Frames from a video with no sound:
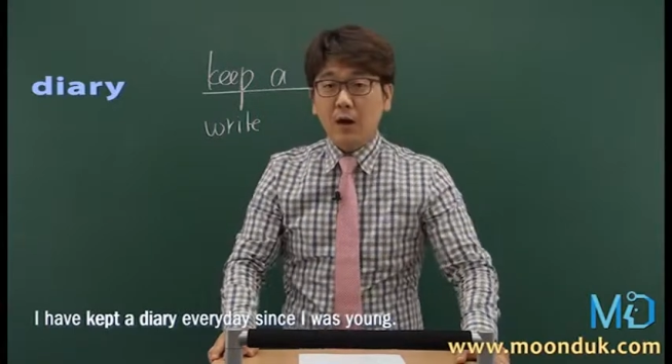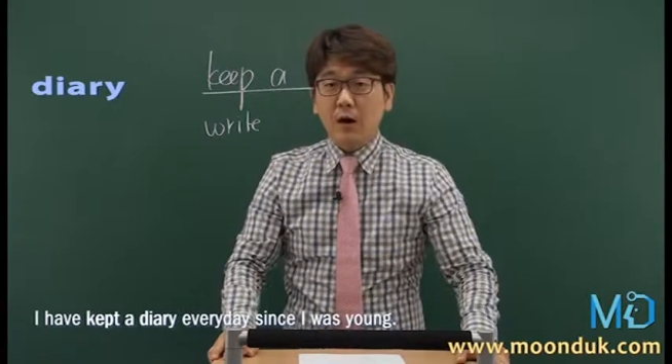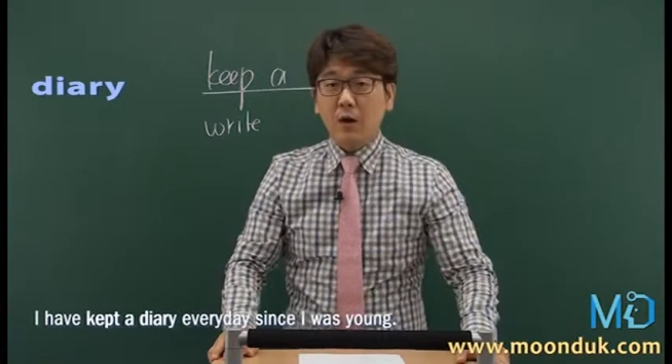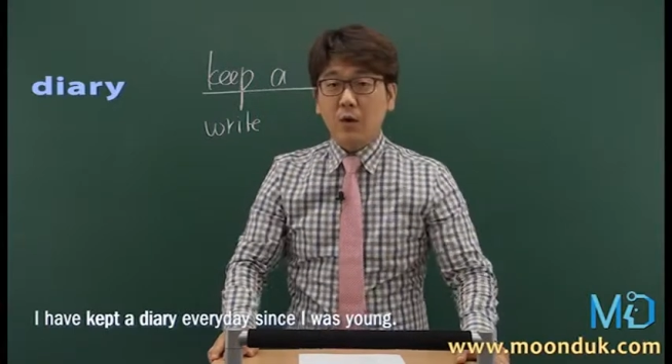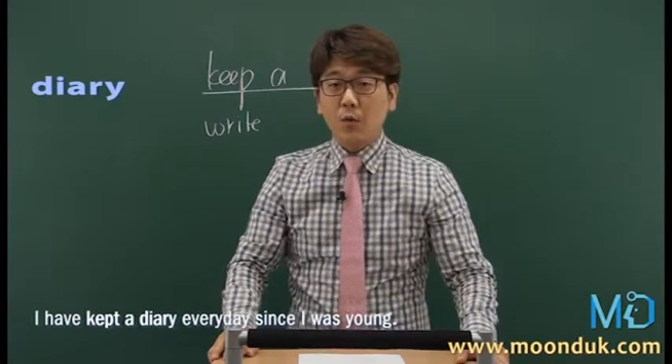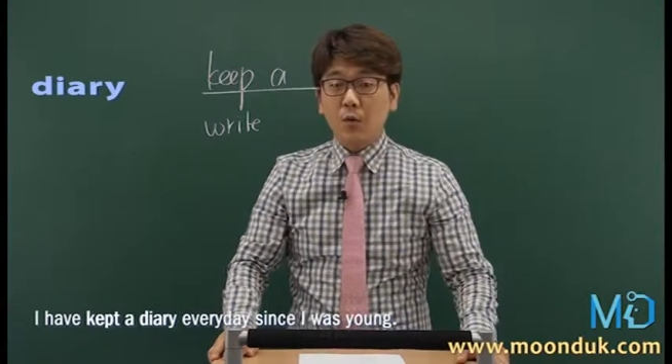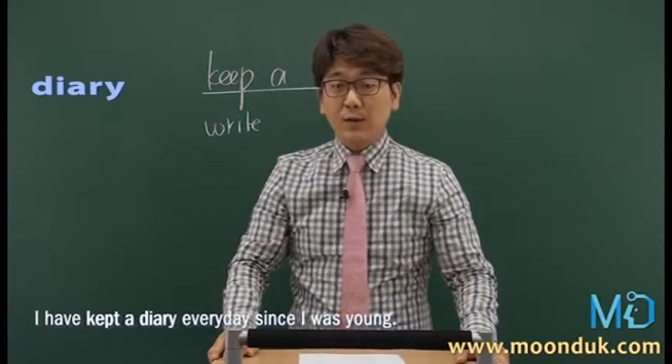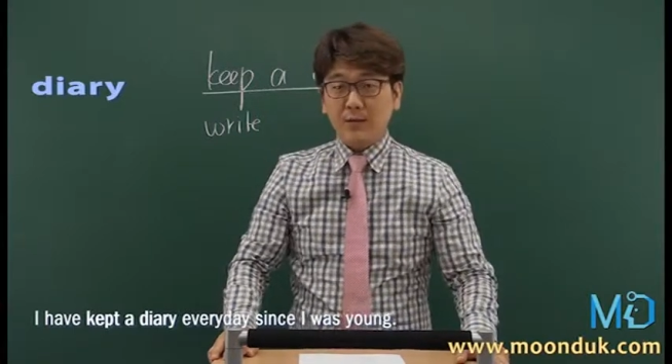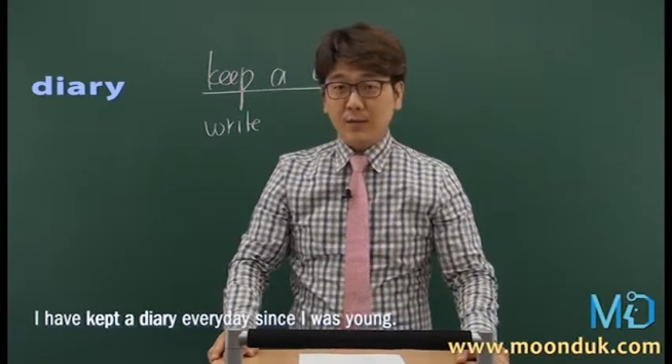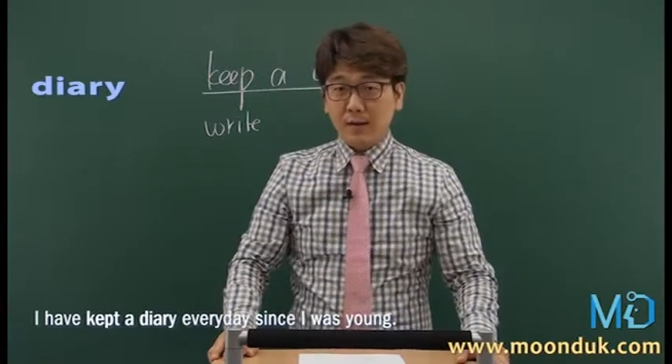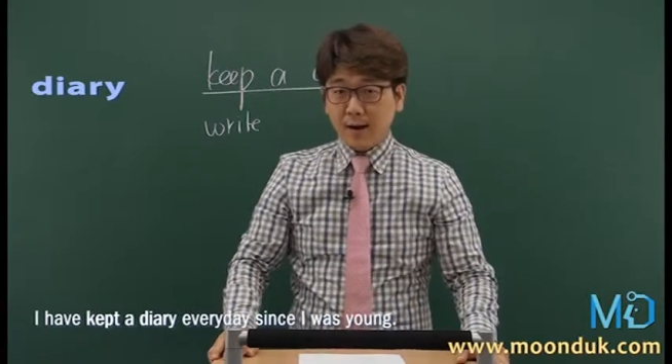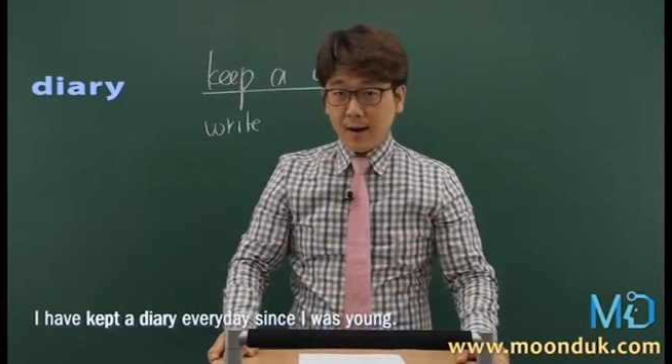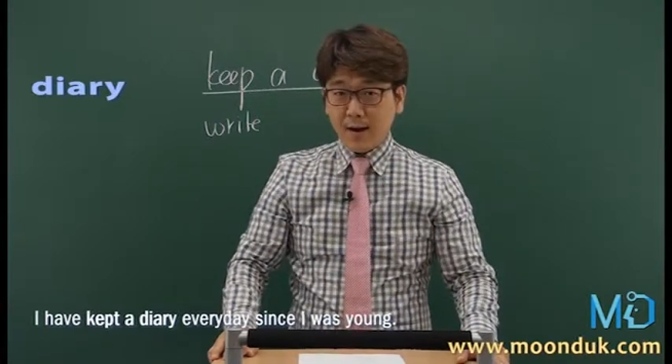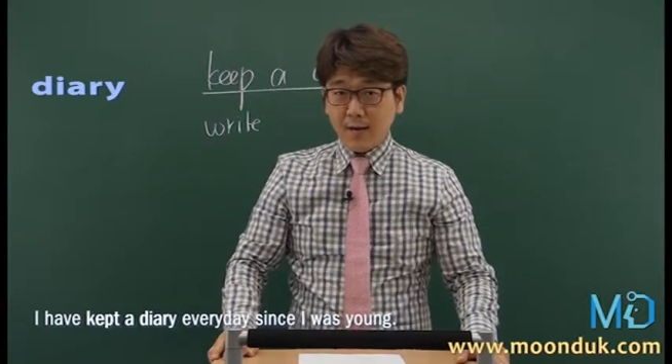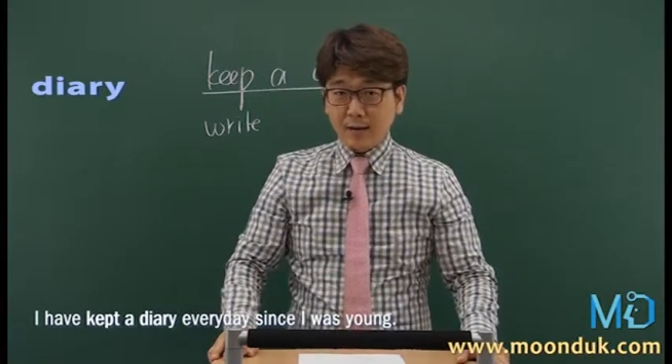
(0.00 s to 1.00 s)
I was
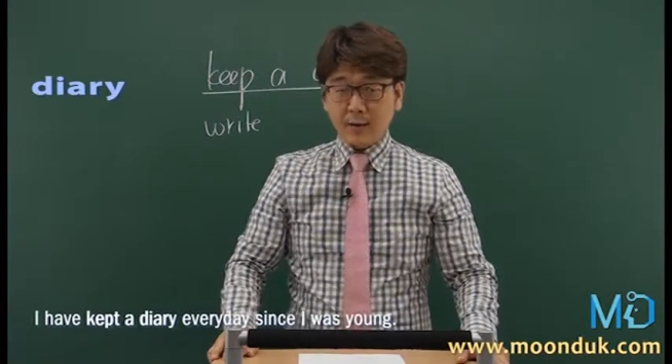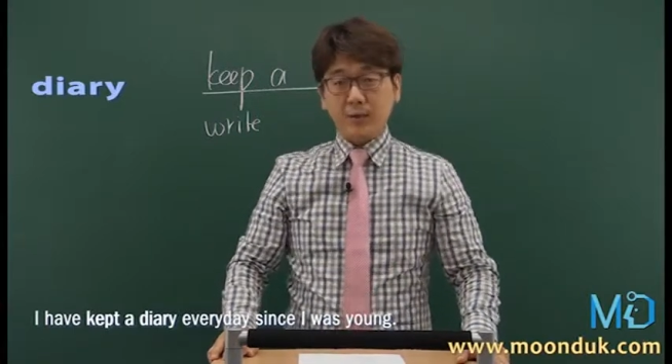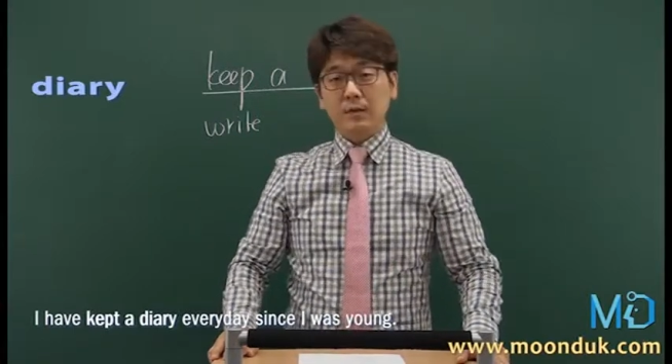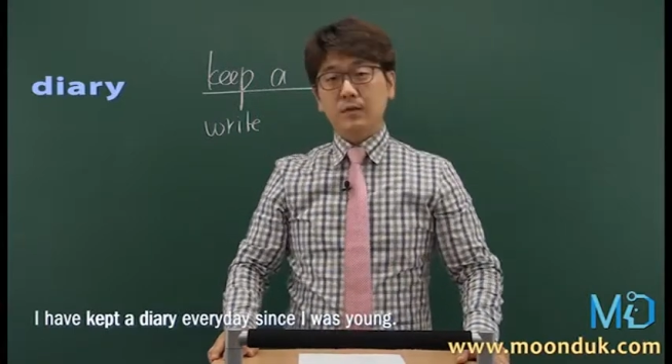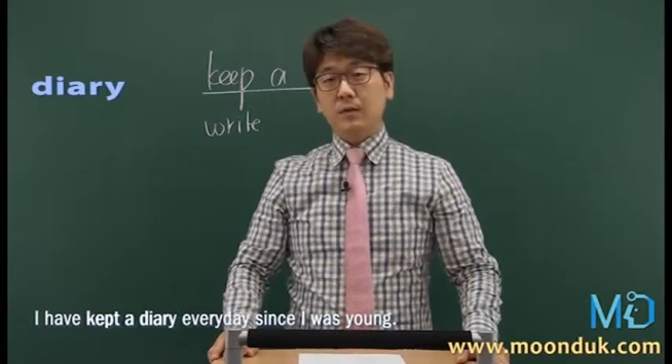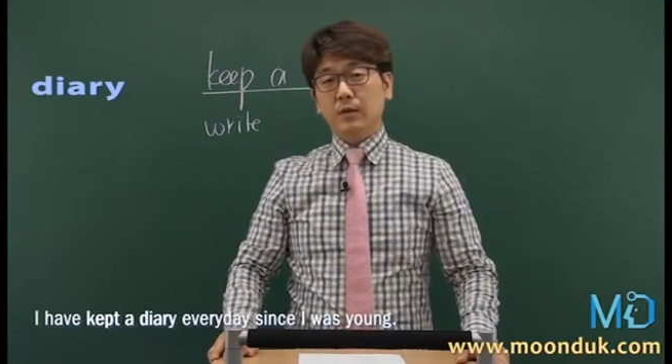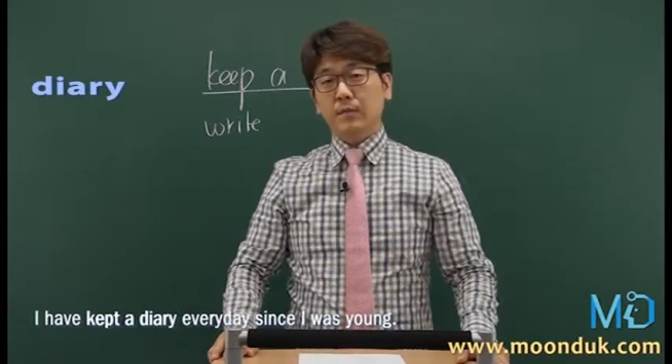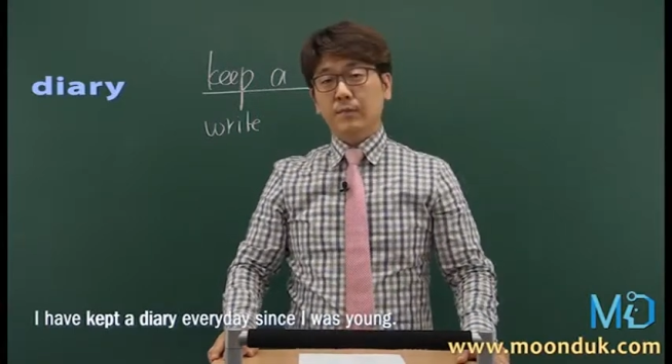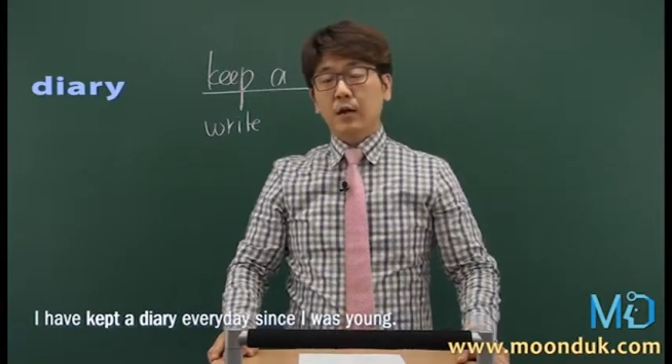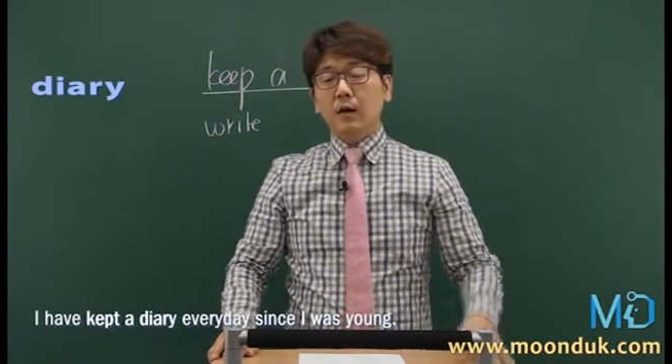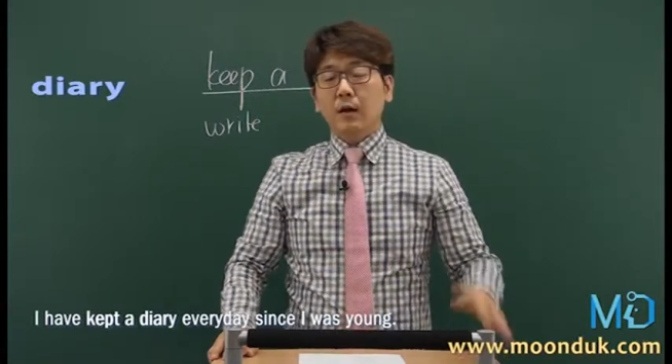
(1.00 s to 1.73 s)
young. 이렇게 나왔죠.